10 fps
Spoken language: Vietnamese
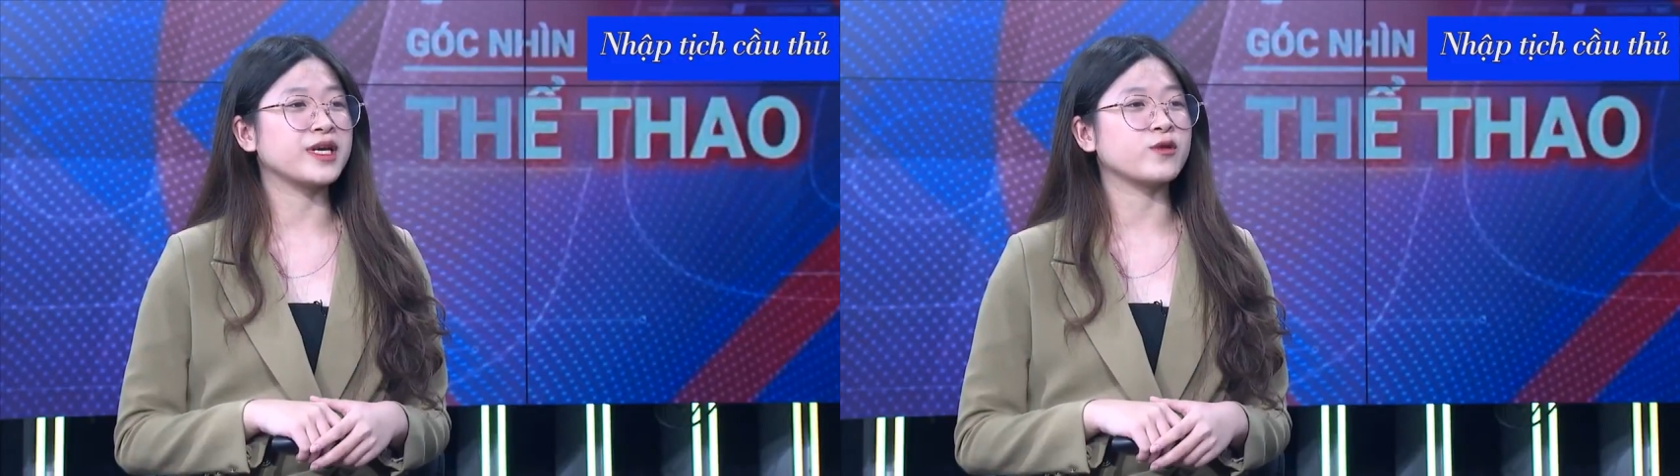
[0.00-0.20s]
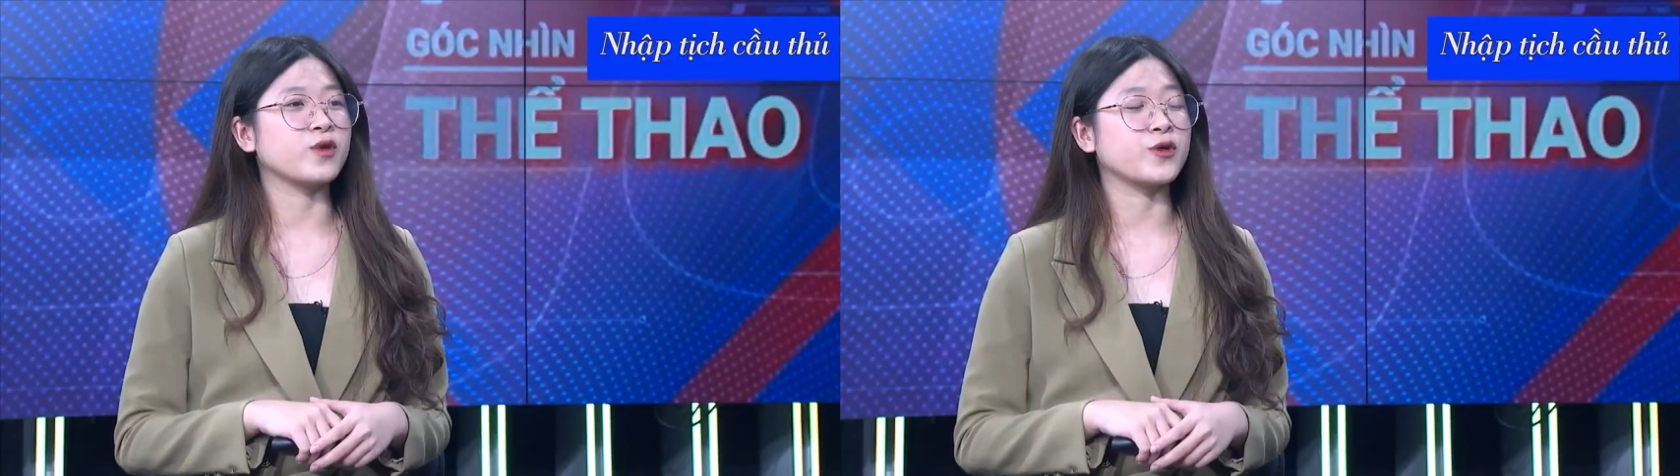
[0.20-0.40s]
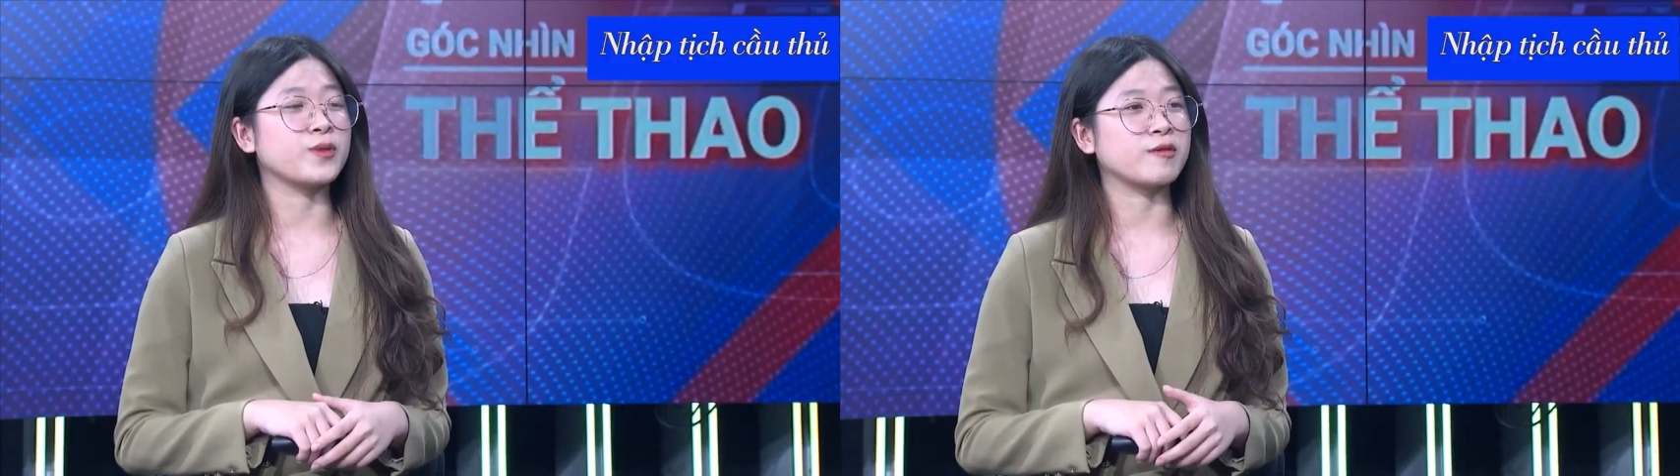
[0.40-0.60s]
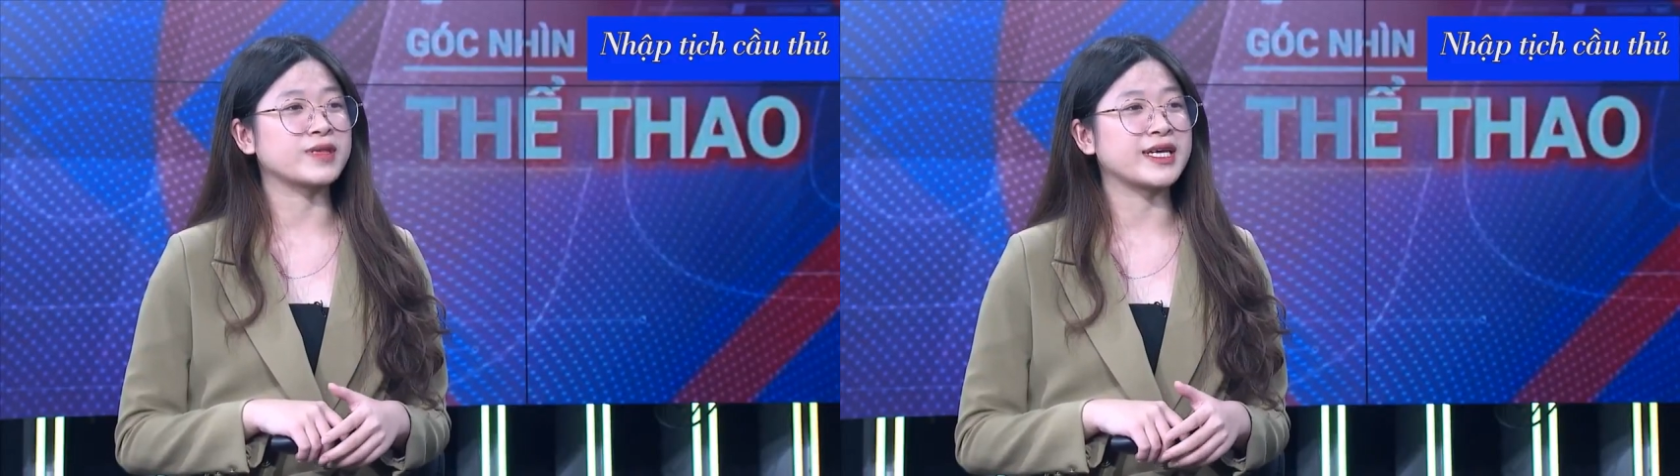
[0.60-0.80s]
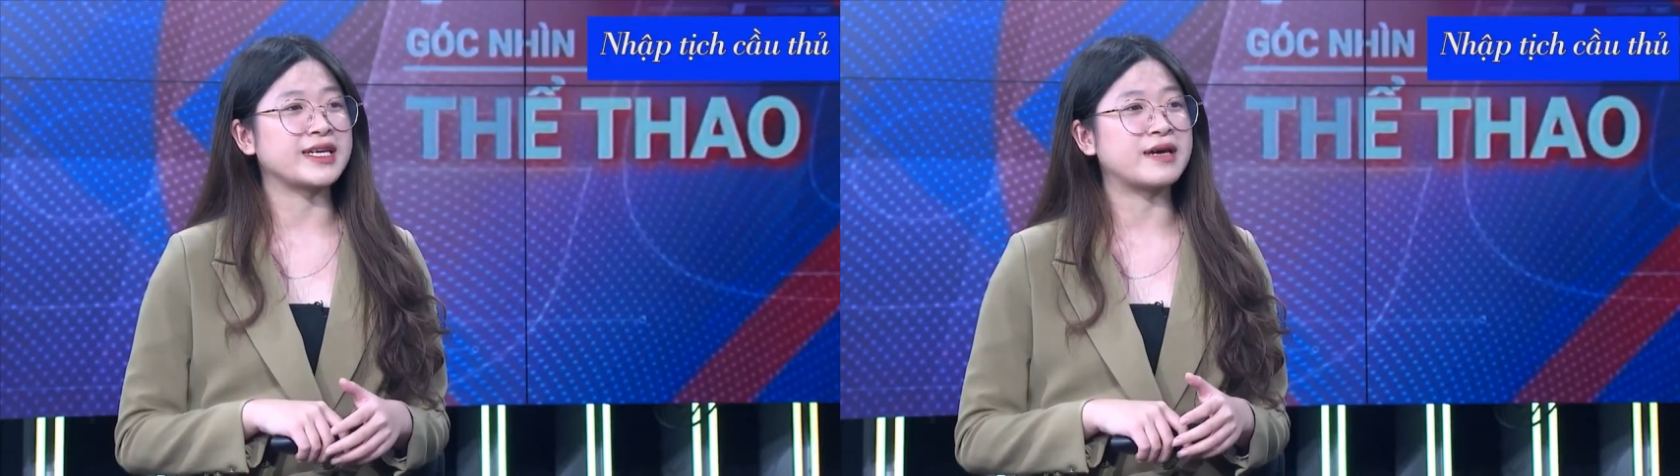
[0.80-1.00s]
binh của đội
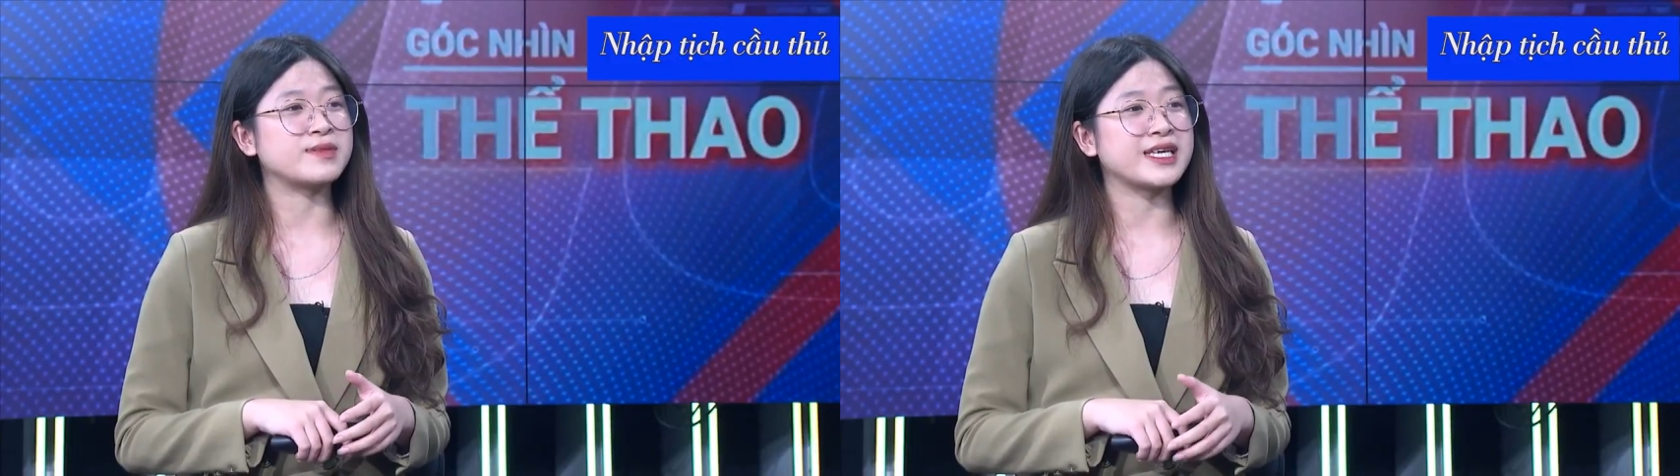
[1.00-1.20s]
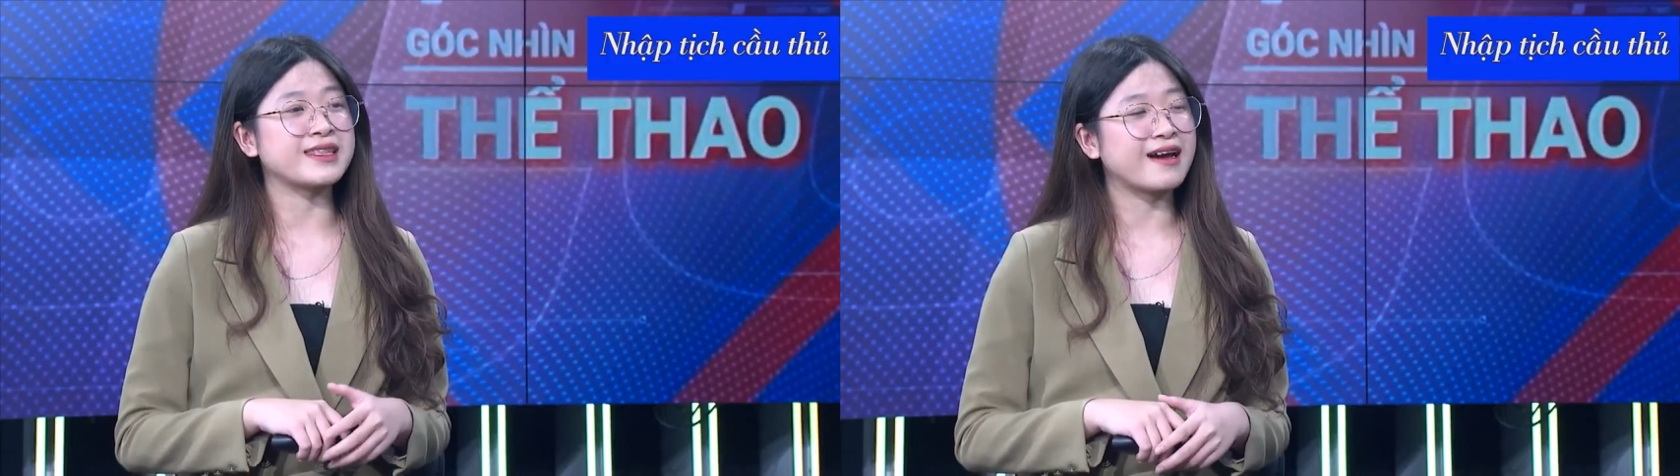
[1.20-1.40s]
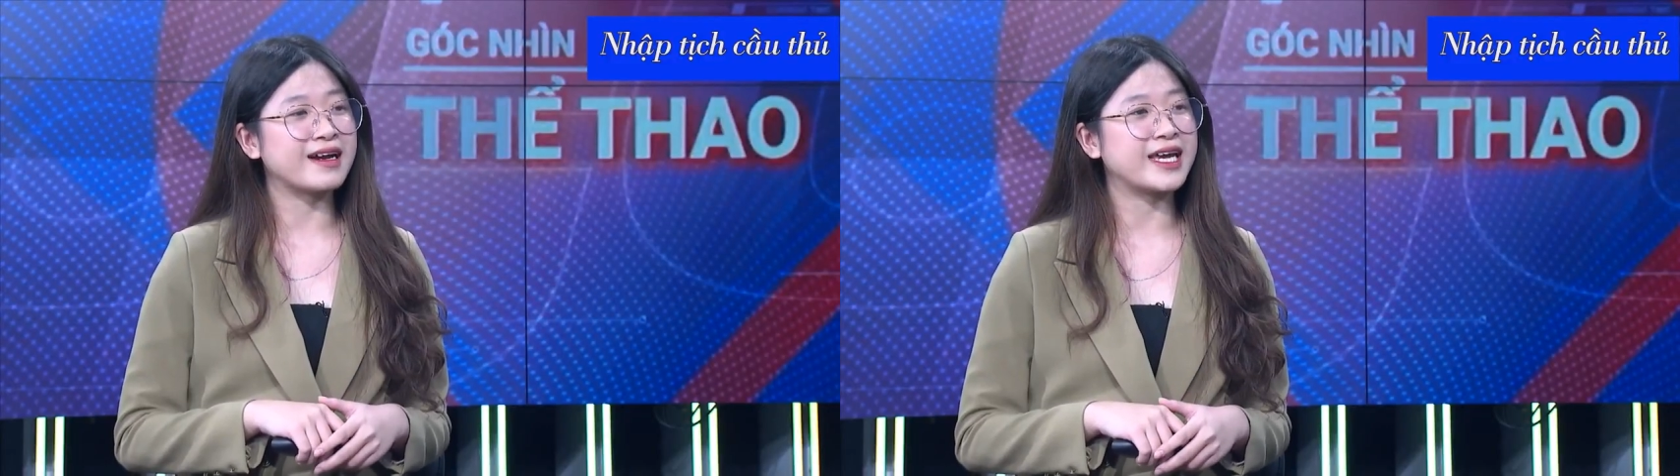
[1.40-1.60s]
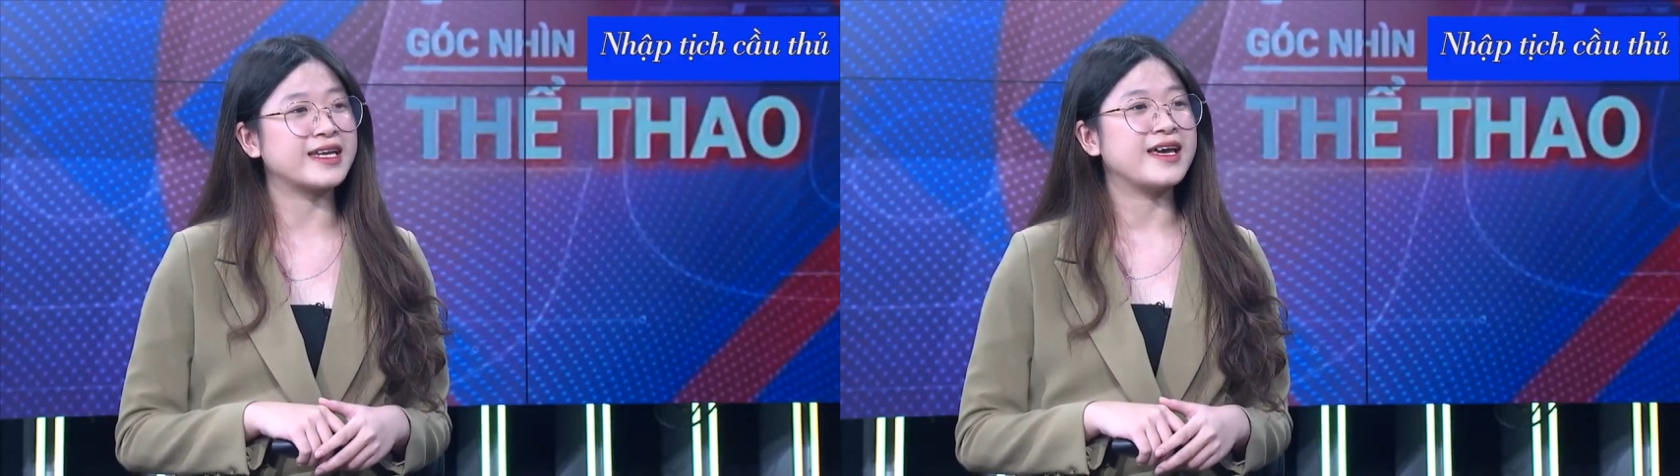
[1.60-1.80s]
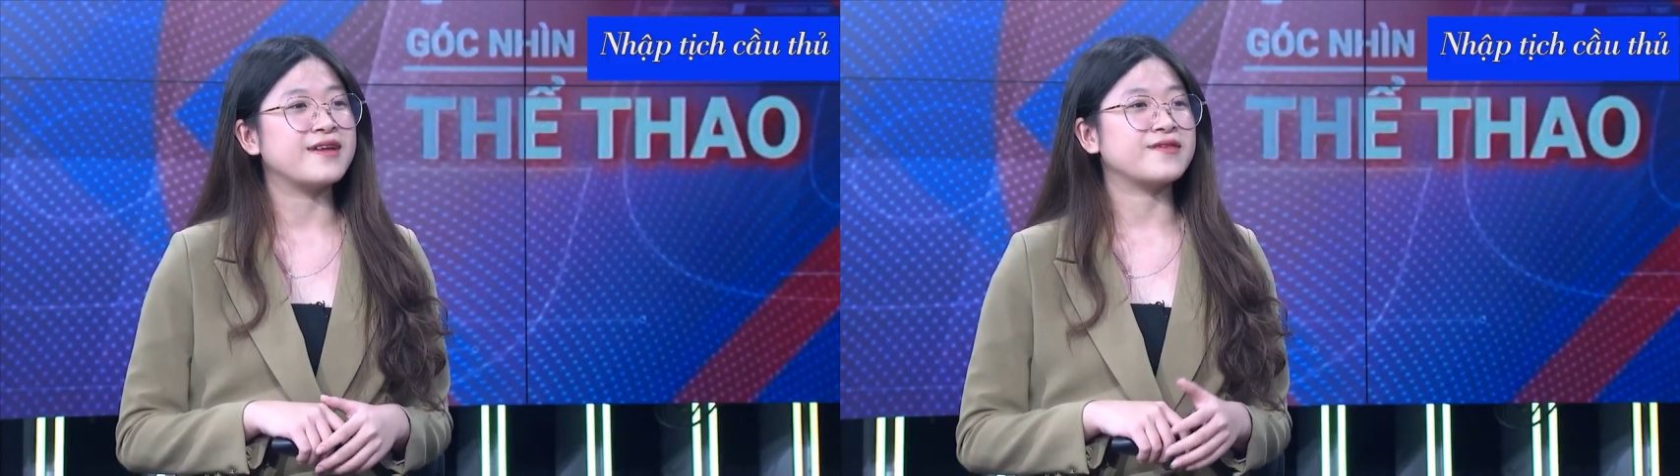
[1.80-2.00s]
bóng Thành Nam sẽ tăng lên